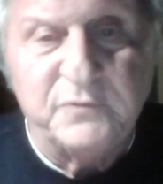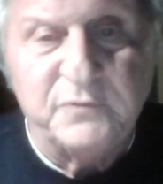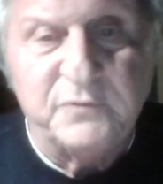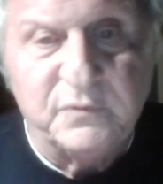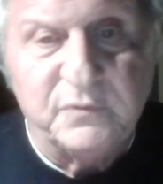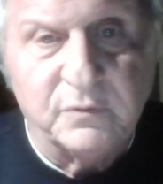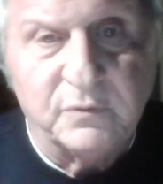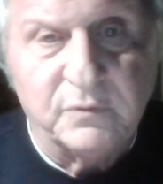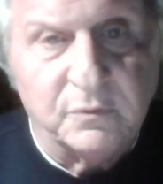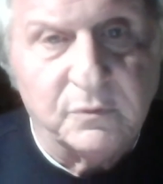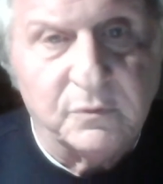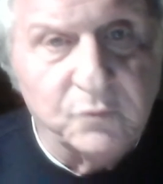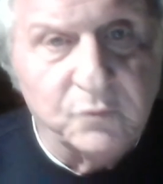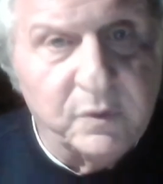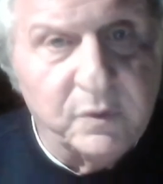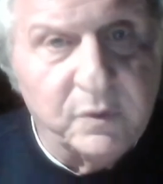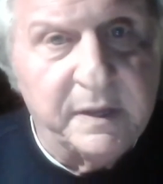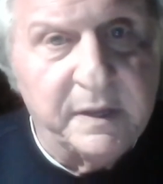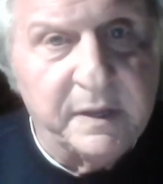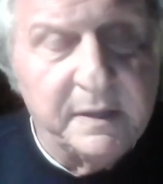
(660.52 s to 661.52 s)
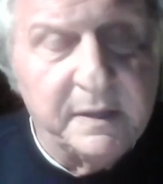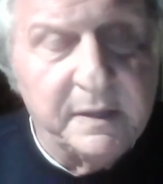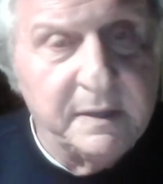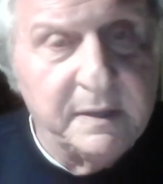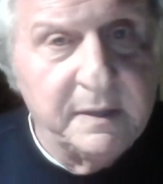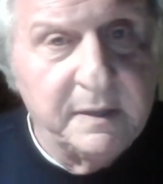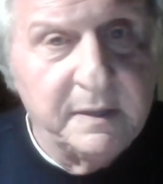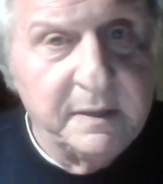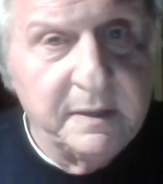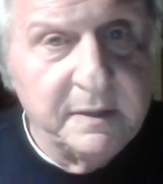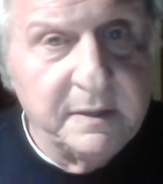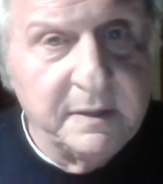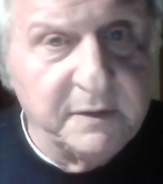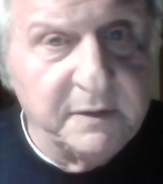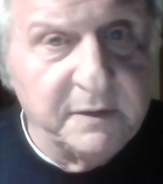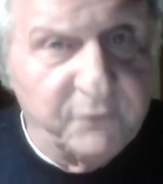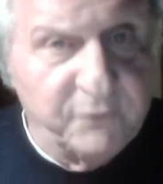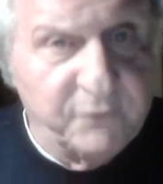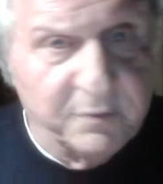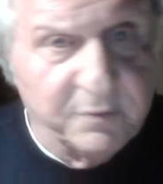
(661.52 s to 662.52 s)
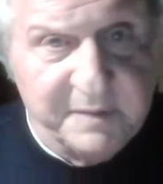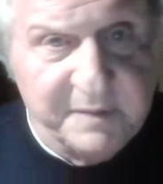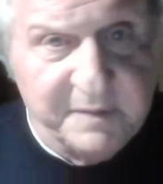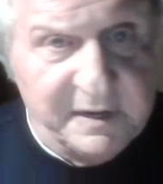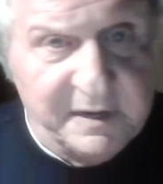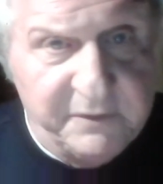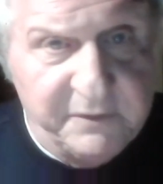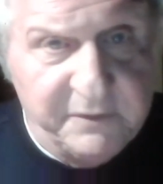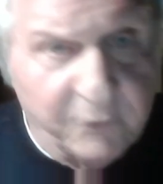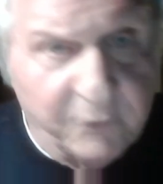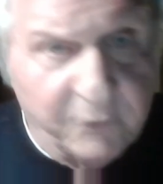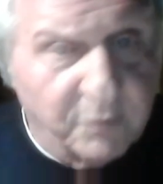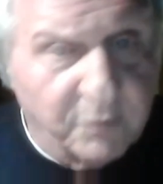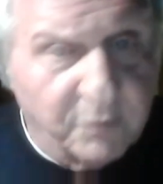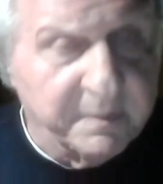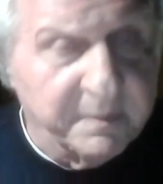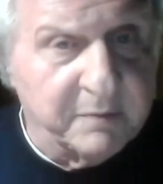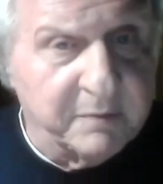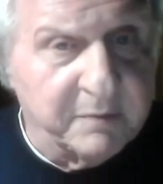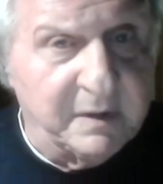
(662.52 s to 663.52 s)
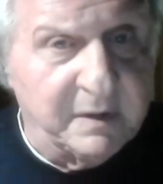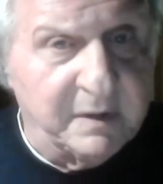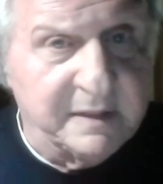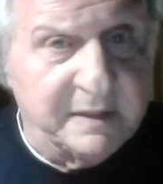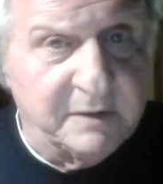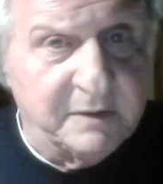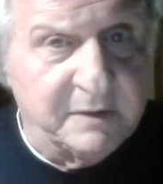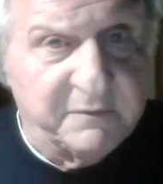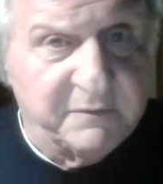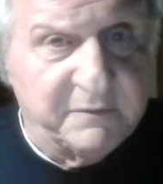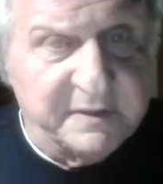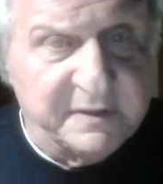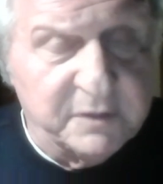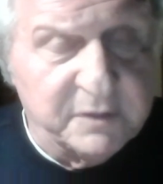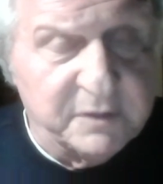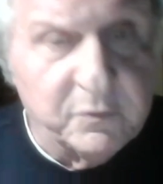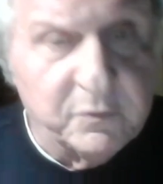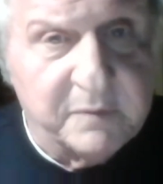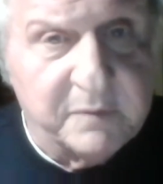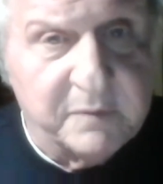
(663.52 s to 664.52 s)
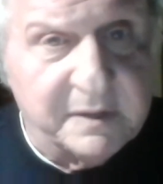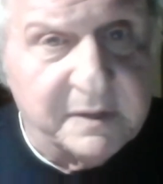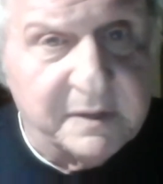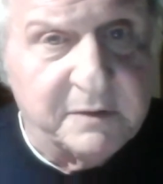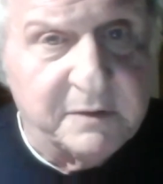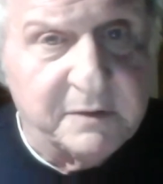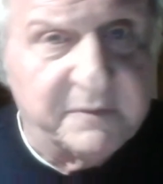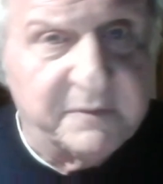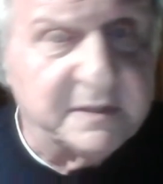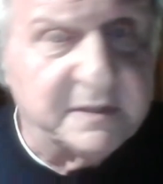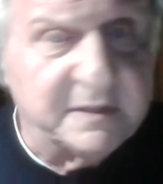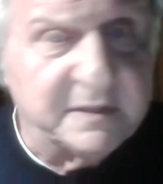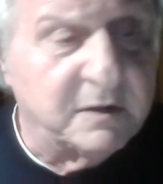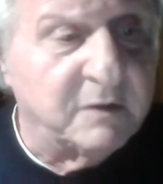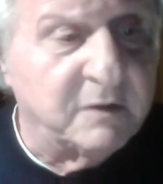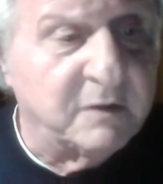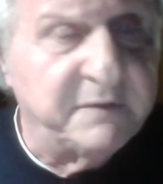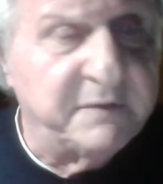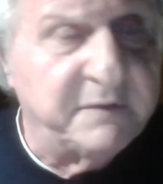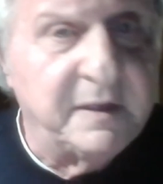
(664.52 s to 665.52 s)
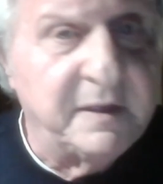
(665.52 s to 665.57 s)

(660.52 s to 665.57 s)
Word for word: ci sono due riforme delle riforme, quella del 92 e quella del 99,